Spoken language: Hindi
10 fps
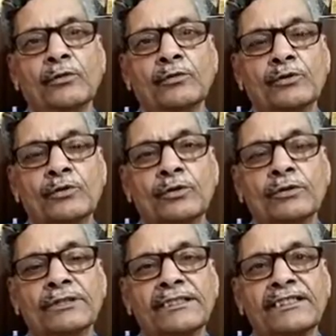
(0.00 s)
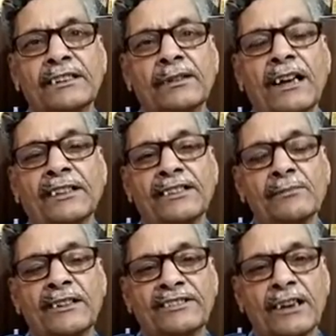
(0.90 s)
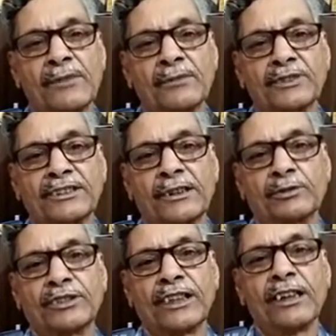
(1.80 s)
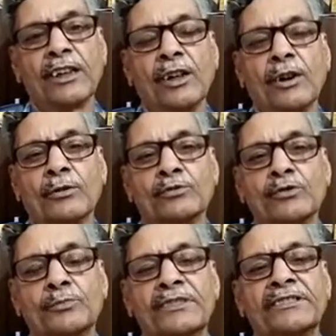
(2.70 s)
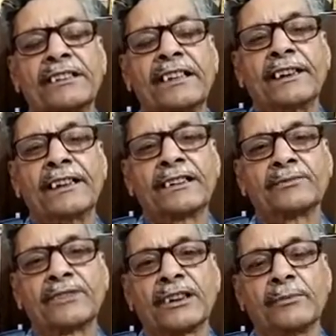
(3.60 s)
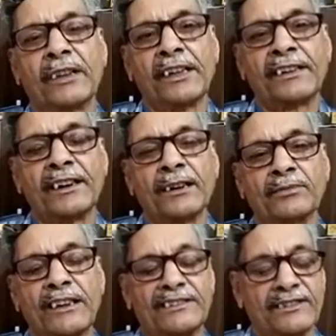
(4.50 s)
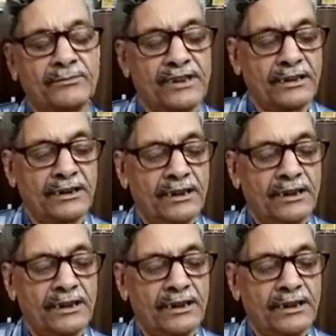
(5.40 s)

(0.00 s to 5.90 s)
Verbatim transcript: उनको इसकी अधिक मात्रा में आवश्यकता होती है और उनको प्रतिदिन के लिए कम से कम एक ग्राम कैल्शियम की